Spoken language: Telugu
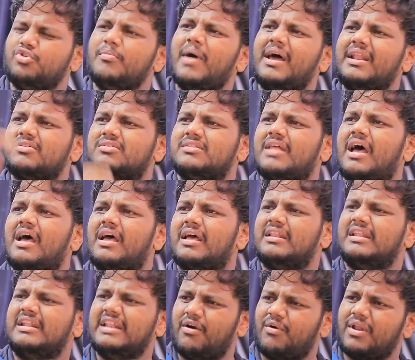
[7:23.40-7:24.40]
చదువు మానేసిన
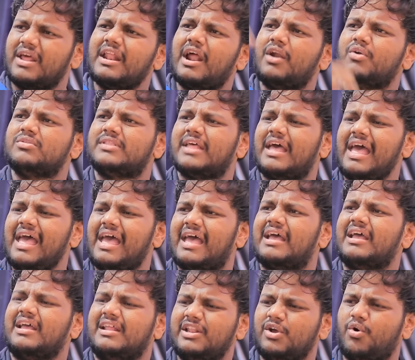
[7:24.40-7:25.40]
నిన్నెవరైనా అడిగితే
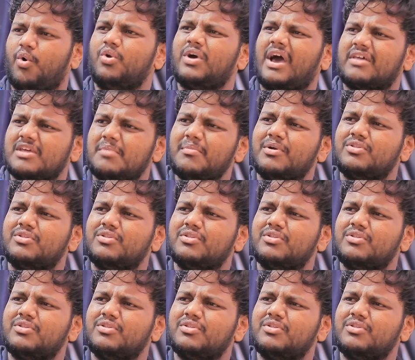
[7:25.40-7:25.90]
నీ కొడుకు